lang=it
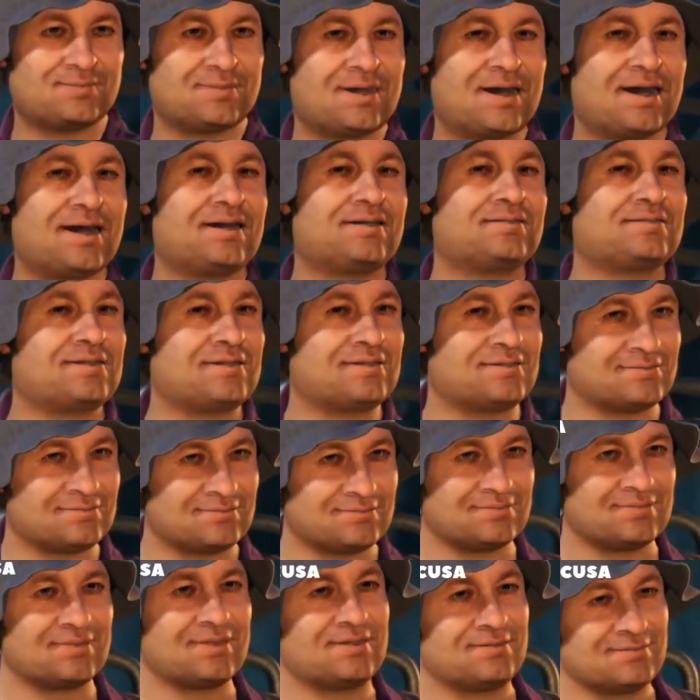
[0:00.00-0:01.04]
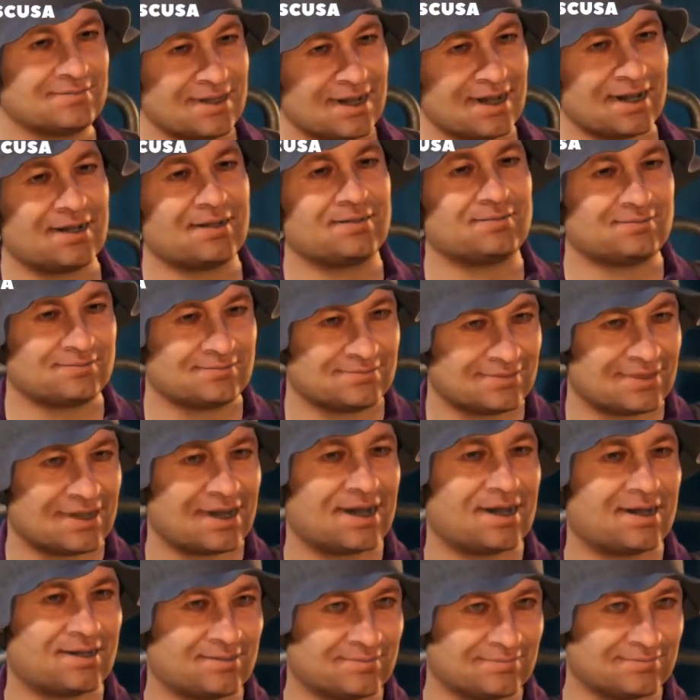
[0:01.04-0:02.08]
Google, chi è più forte su
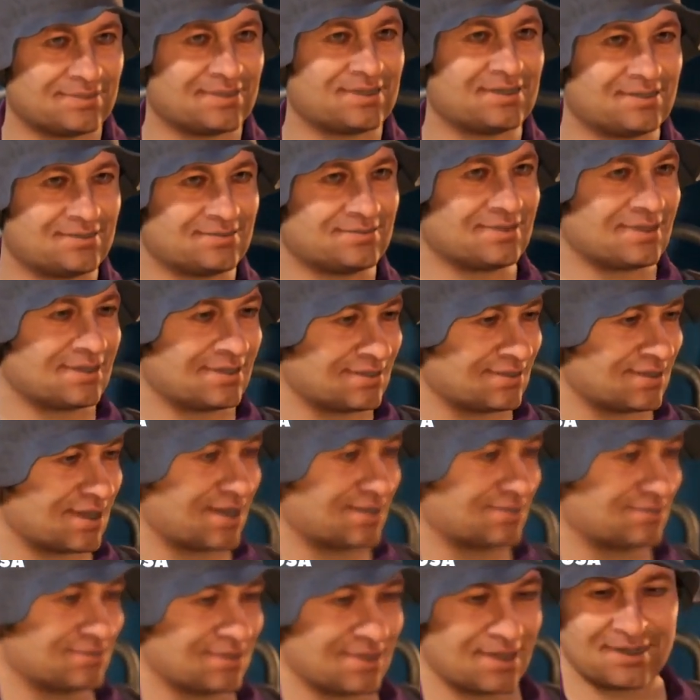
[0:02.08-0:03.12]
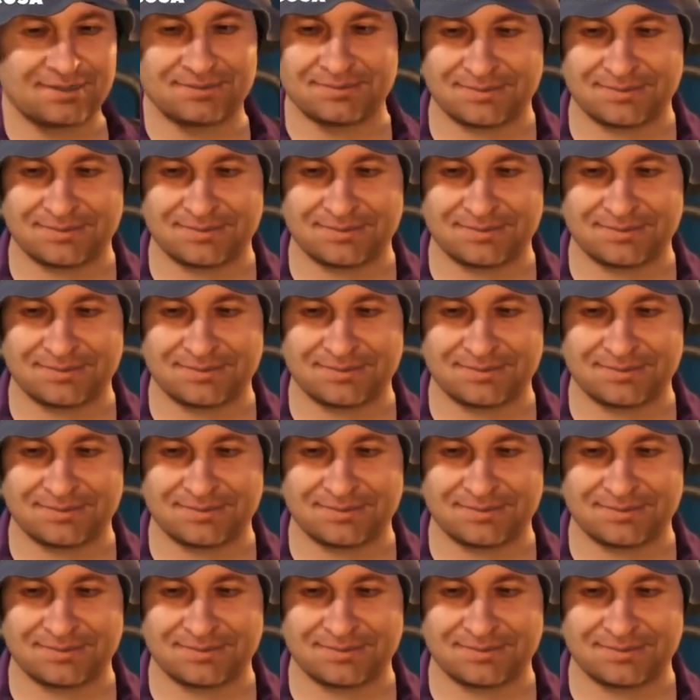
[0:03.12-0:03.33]
SOS? Io.